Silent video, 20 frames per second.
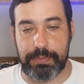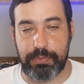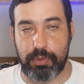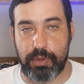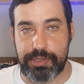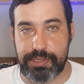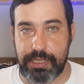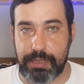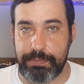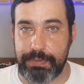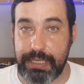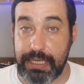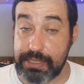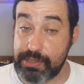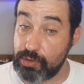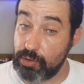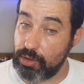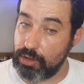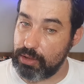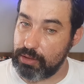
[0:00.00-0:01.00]
ali pro Oscar
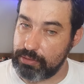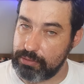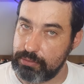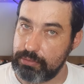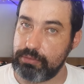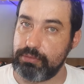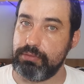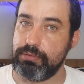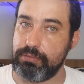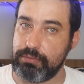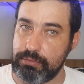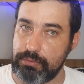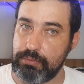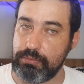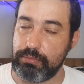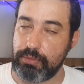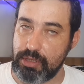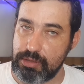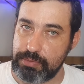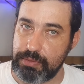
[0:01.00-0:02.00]
Piastri, ó,
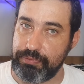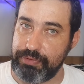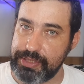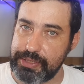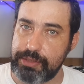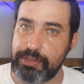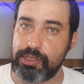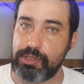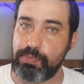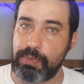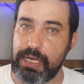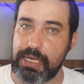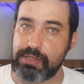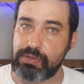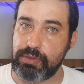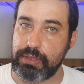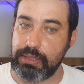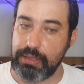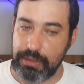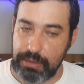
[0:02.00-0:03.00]
próxima vez deixa
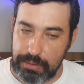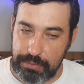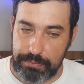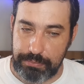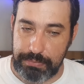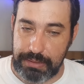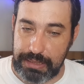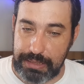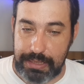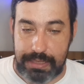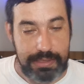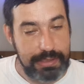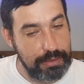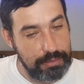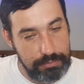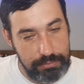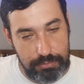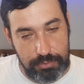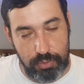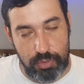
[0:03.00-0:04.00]
espaço, hein?
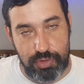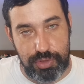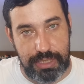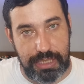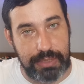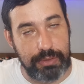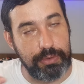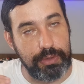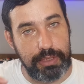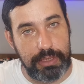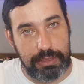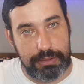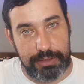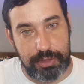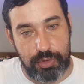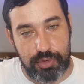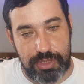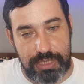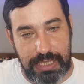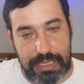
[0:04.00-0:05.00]
Beleza? Tudo certo?
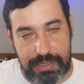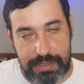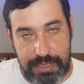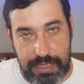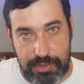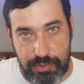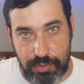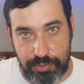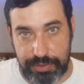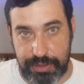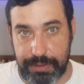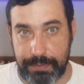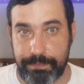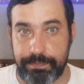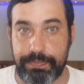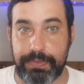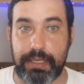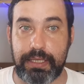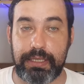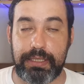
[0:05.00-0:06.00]
Deixa os caras se resolver.
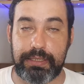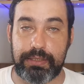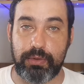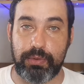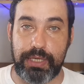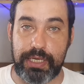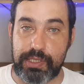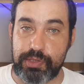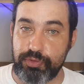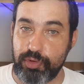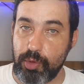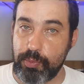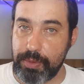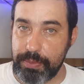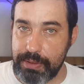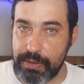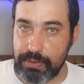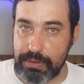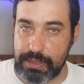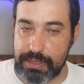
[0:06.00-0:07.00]
Então esse foi o
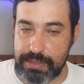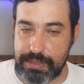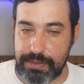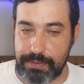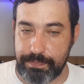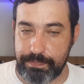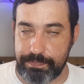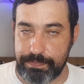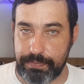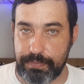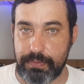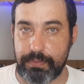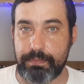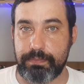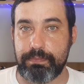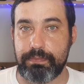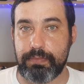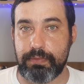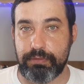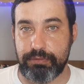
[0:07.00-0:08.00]
primeiro lance.
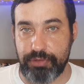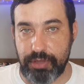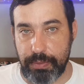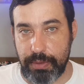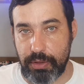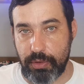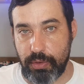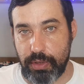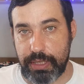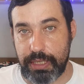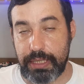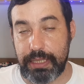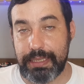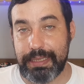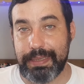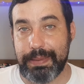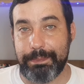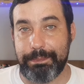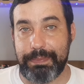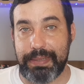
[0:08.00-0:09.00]
Vamos agora
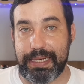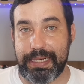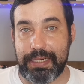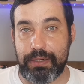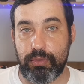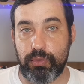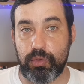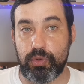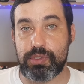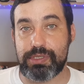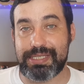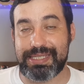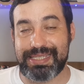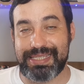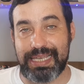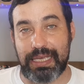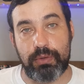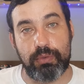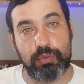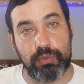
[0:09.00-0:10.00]
para o
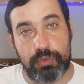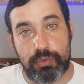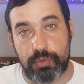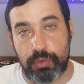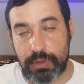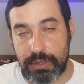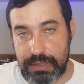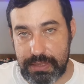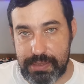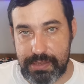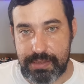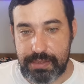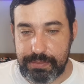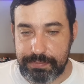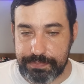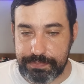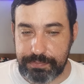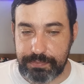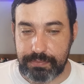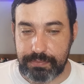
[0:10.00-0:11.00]
segundo lance,